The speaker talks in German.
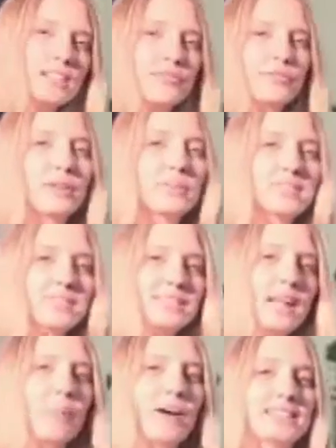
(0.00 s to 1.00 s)
Sie filmen sich
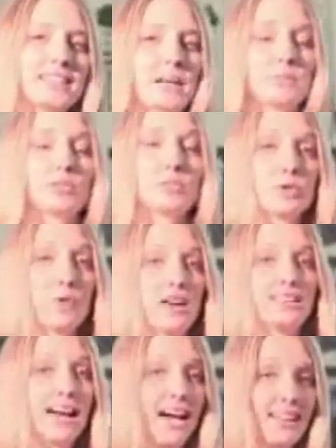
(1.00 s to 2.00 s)
dabei selbst, um
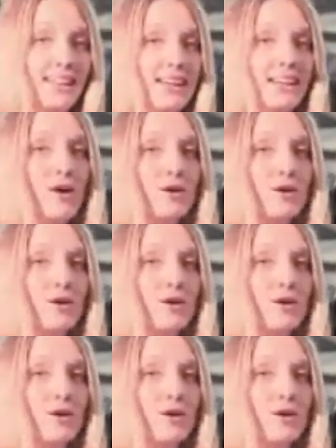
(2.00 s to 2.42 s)
später anderen